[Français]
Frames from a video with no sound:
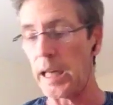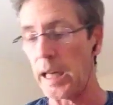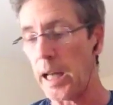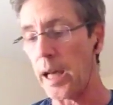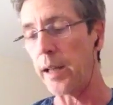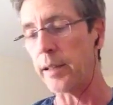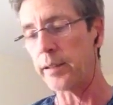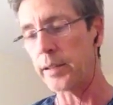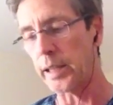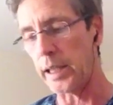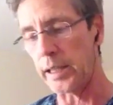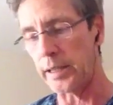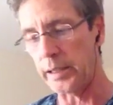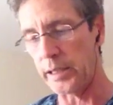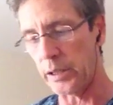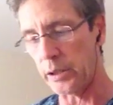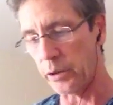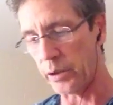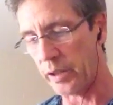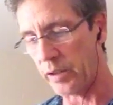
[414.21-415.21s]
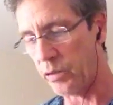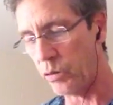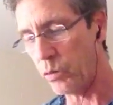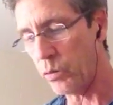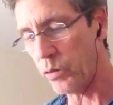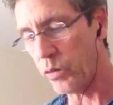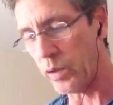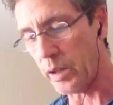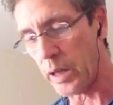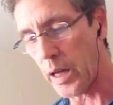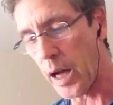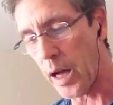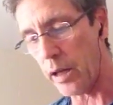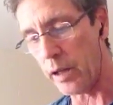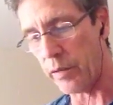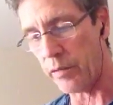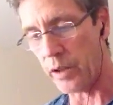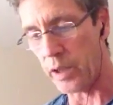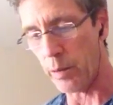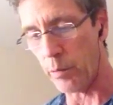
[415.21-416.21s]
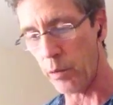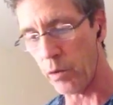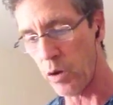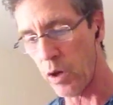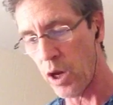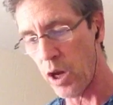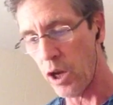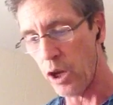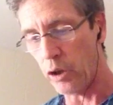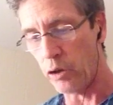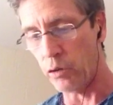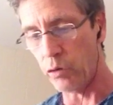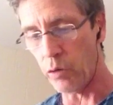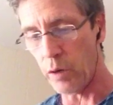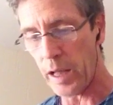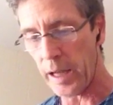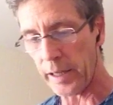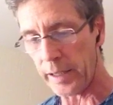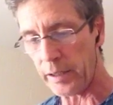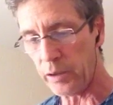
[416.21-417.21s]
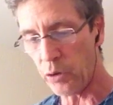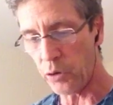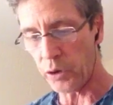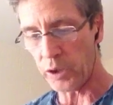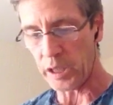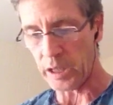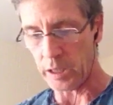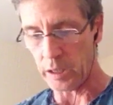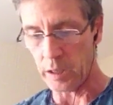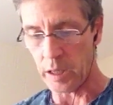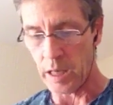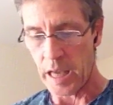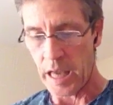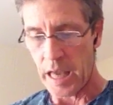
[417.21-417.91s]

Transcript: l'art tyrannique en question, c'est l'art évidemment de la rhétorique.